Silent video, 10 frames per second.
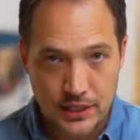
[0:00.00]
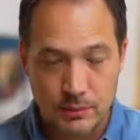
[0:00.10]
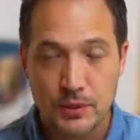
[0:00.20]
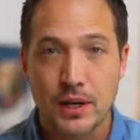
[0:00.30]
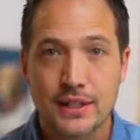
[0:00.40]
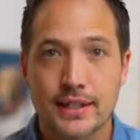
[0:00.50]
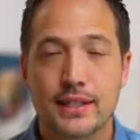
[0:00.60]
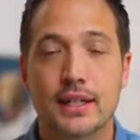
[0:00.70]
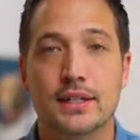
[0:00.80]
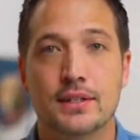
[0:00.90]
自分の
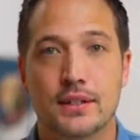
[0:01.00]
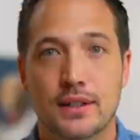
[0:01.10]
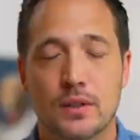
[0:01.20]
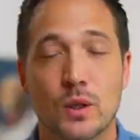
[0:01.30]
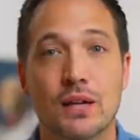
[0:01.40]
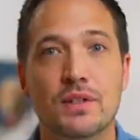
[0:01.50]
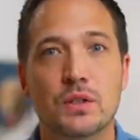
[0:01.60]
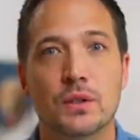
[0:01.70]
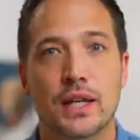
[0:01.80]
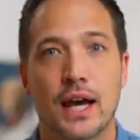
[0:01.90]
アクセサリー作ってそれが
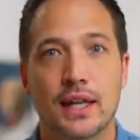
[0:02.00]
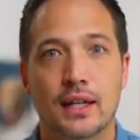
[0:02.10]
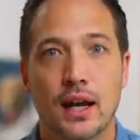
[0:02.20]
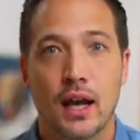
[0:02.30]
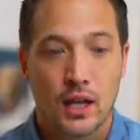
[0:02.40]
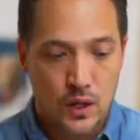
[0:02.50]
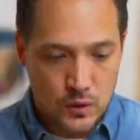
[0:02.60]
ビジョンであなたが